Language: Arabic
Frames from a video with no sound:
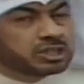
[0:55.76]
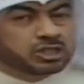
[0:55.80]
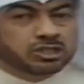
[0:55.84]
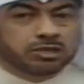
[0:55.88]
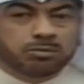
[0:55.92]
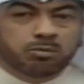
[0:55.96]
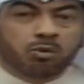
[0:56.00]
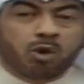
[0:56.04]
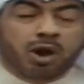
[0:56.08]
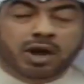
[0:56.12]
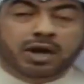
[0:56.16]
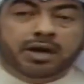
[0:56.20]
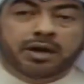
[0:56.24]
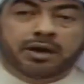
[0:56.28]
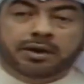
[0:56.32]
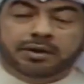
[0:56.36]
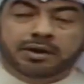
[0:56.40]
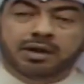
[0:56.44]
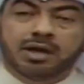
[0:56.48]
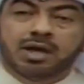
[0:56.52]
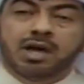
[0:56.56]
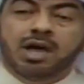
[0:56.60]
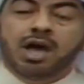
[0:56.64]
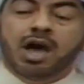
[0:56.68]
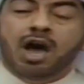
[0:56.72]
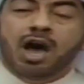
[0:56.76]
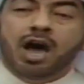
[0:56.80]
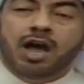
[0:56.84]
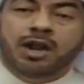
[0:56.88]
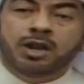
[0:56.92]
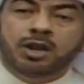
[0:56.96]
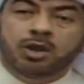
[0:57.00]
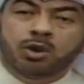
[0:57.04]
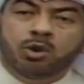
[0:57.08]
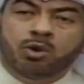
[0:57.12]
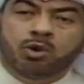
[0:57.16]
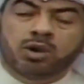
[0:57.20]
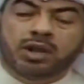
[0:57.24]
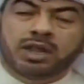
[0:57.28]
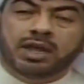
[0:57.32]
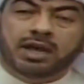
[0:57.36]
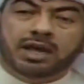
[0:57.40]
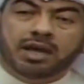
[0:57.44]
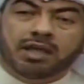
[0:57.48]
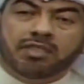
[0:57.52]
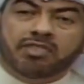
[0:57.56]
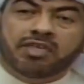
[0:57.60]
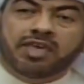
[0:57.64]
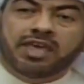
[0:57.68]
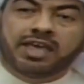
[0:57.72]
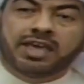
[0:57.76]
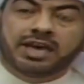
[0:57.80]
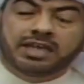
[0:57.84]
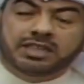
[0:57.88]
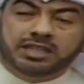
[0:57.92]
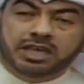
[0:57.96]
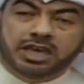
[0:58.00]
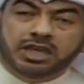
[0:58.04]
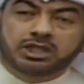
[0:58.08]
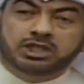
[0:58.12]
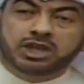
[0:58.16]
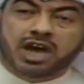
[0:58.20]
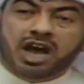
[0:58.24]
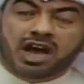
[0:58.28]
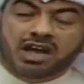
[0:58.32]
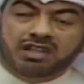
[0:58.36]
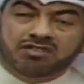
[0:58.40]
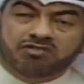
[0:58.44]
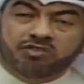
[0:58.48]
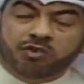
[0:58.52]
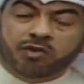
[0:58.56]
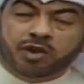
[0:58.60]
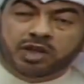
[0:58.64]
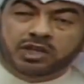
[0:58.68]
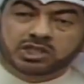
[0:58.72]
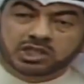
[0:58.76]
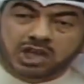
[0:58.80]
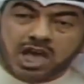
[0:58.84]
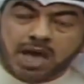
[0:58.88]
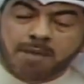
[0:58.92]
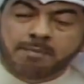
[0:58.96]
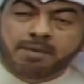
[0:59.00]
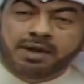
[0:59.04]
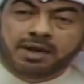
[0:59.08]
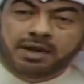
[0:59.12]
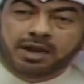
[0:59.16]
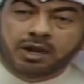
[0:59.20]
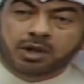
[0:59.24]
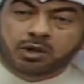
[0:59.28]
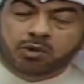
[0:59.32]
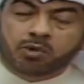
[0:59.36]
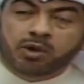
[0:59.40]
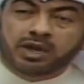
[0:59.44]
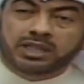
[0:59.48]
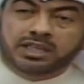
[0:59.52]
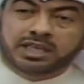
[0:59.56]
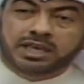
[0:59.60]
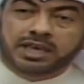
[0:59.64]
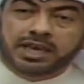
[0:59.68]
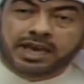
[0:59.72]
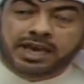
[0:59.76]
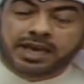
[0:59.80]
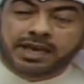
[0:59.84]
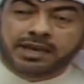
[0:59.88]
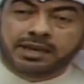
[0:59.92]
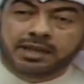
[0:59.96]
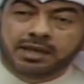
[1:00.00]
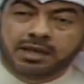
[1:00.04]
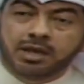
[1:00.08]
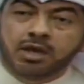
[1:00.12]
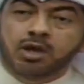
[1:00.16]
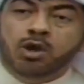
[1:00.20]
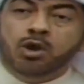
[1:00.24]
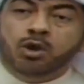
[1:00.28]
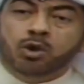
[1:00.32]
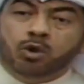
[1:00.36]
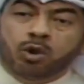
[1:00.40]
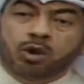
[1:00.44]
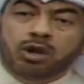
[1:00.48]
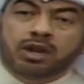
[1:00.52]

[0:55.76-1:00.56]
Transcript: الموقر أن يولي قضية إيجاد فرص عمل للكويتيين كل